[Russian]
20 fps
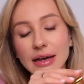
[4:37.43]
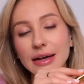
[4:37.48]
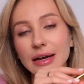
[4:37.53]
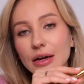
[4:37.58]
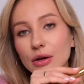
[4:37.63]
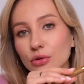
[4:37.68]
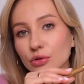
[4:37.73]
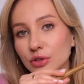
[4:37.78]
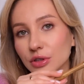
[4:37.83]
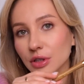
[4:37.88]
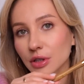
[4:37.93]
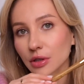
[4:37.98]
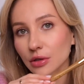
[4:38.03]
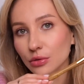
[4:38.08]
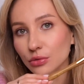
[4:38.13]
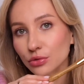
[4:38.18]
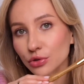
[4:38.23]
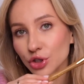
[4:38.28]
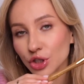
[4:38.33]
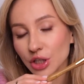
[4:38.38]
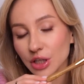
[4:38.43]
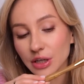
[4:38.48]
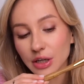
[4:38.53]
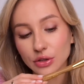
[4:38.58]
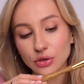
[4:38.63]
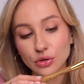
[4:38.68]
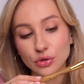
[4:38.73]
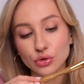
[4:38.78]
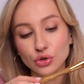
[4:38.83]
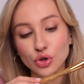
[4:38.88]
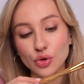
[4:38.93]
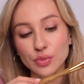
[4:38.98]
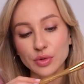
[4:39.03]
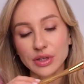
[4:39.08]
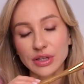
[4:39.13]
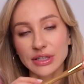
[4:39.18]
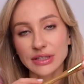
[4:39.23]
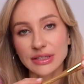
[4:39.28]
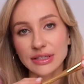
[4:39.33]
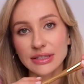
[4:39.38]
короткие ручки, которые
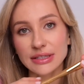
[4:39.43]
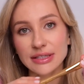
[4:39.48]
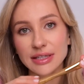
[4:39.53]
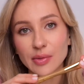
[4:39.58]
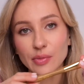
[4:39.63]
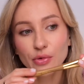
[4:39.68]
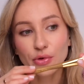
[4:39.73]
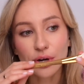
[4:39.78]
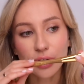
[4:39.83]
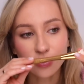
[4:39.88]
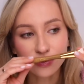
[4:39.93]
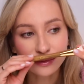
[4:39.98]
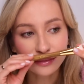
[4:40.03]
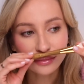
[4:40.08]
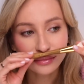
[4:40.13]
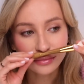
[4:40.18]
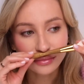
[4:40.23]
удобно носить с собой.